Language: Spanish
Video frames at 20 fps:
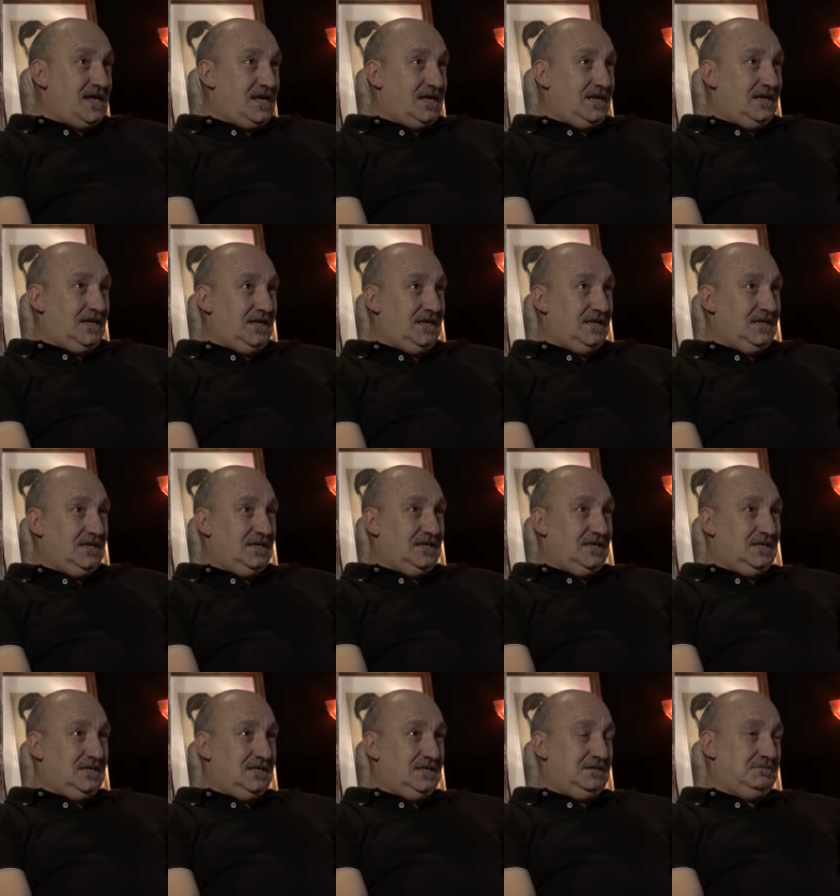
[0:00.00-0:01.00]

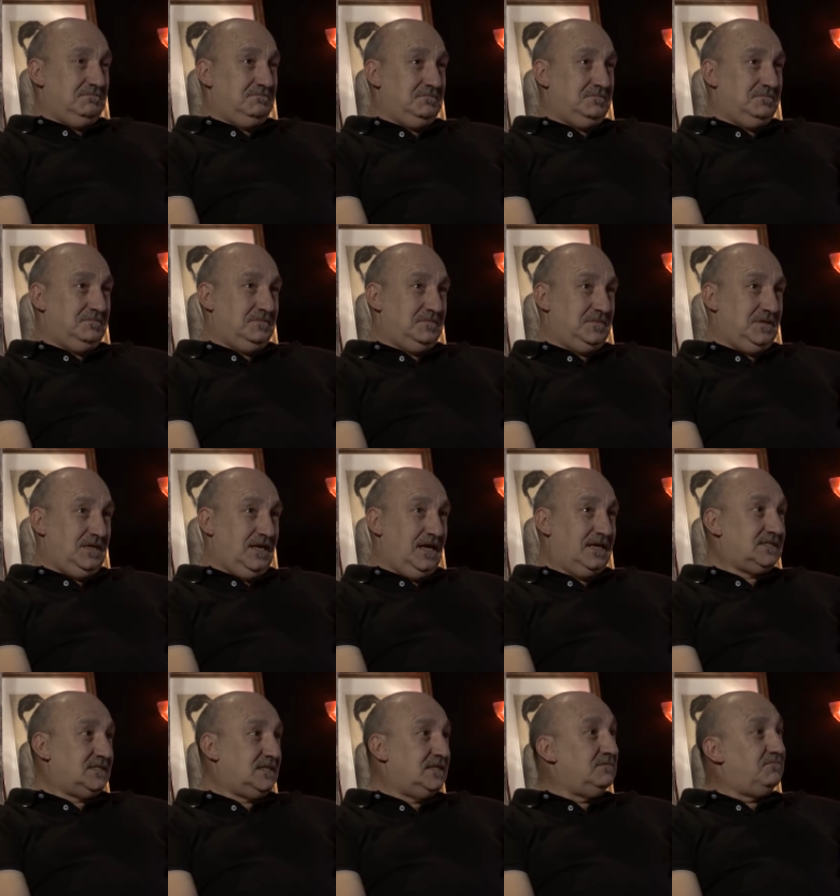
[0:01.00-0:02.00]
Y y
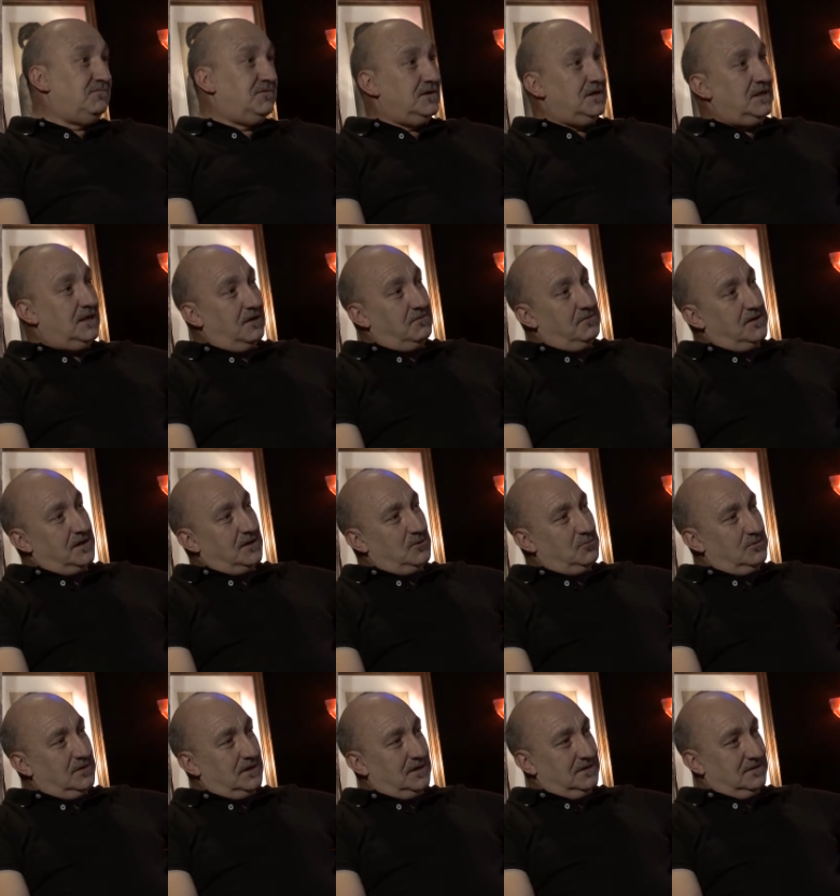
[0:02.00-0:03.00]
así fui,
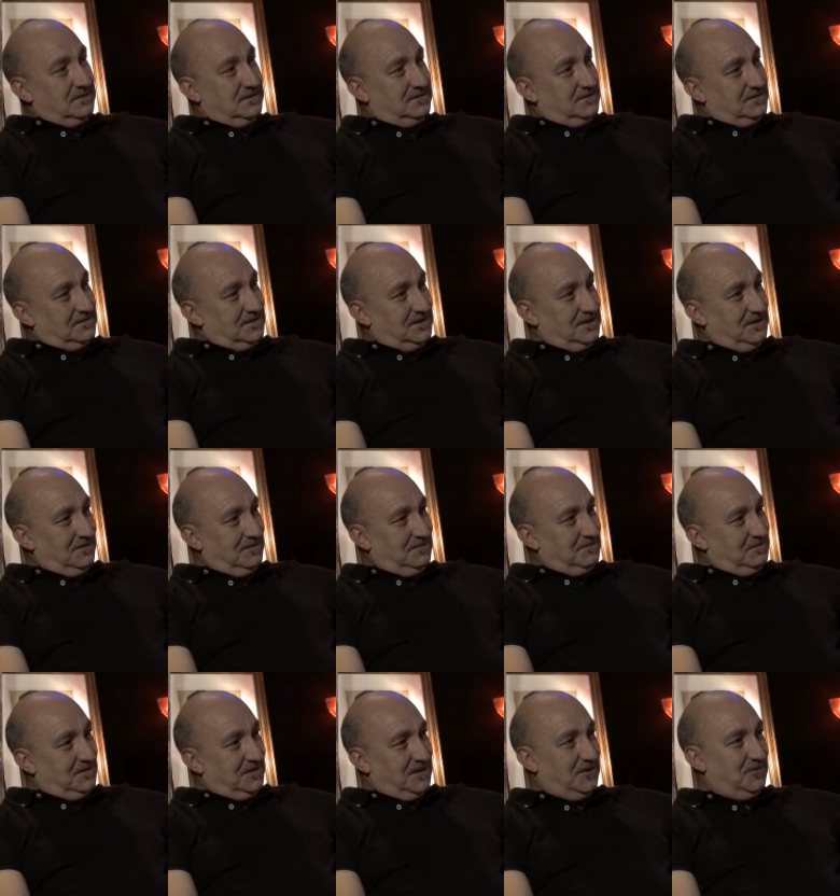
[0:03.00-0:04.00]
averigüé y
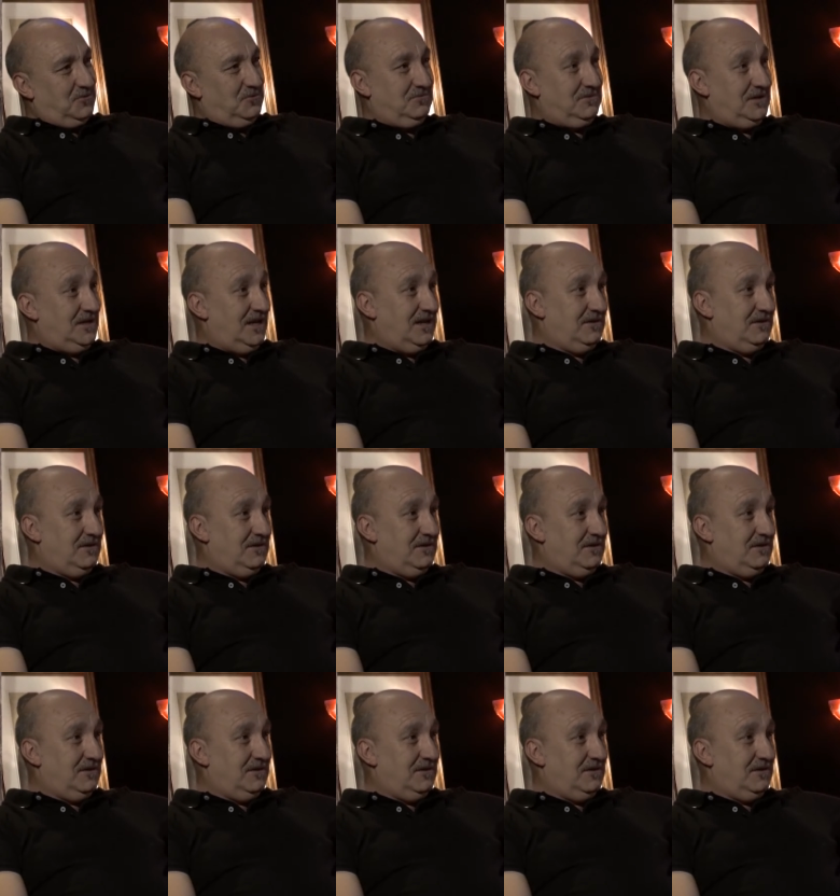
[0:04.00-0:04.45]
descubrí la